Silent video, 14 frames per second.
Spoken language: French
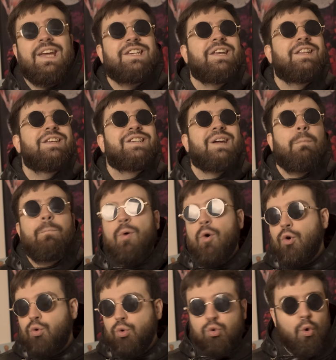Et j'ai déjà
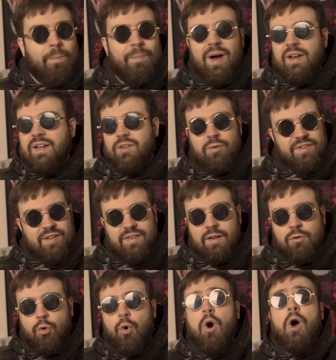beaucoup trop parlé dans cette
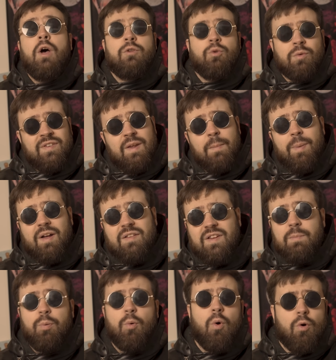intro, donc c'est
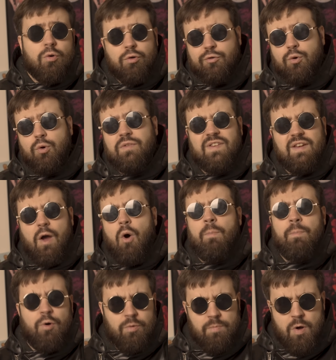parti pour horoscope dit
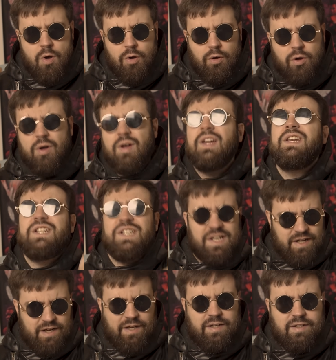Embalmer.
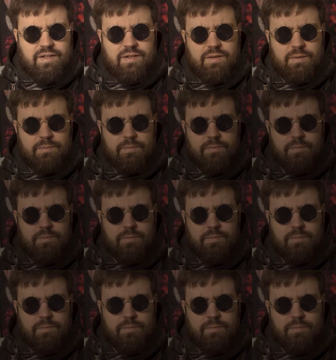Générique.